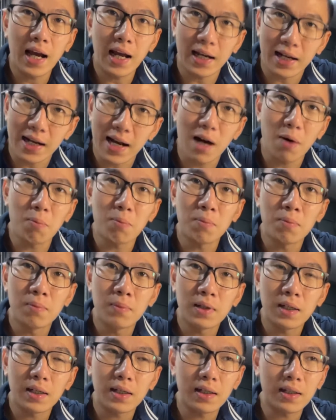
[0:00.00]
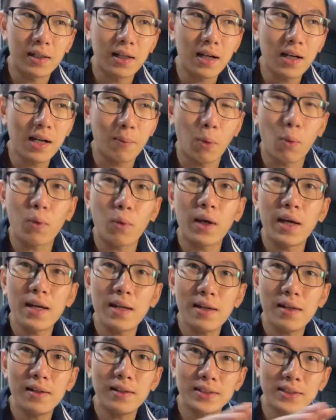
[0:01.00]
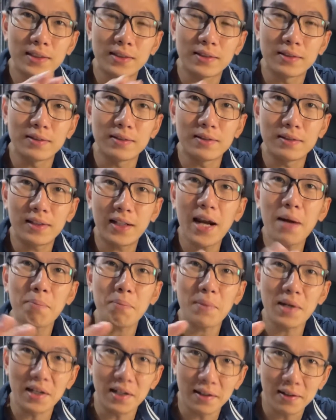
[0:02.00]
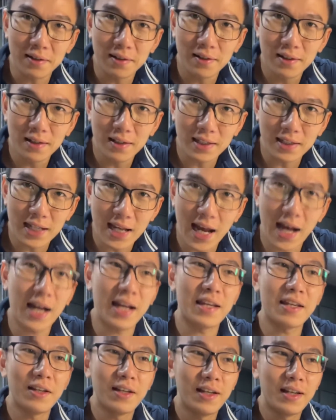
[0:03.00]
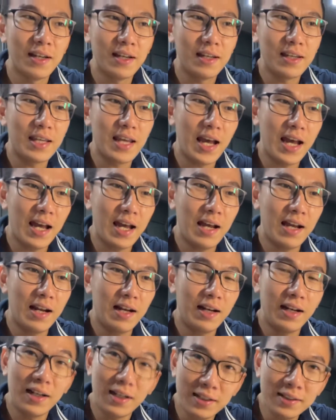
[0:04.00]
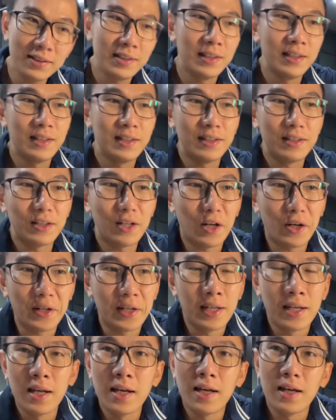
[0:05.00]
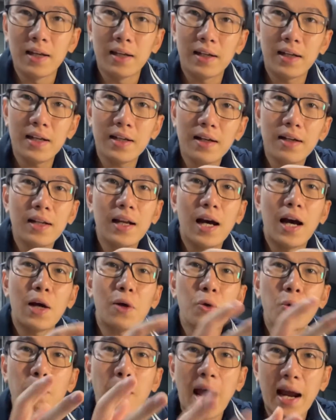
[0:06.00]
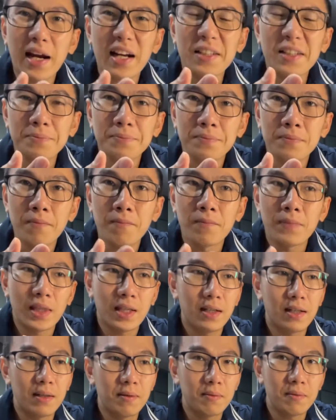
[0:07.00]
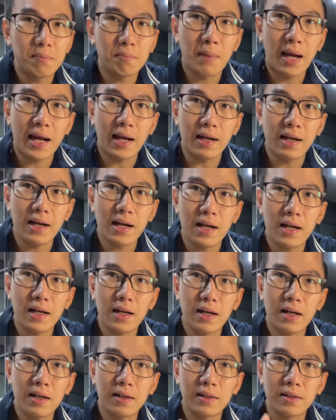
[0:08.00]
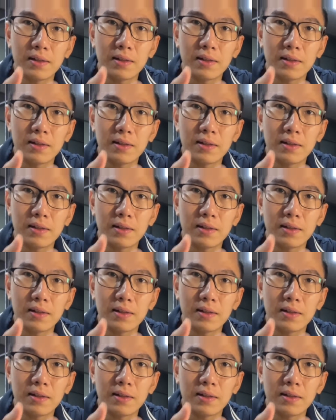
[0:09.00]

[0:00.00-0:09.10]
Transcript: hành động nó là một cái sự khác biệt dài và lớn rồi khi cơ thể của bạn á bạn à,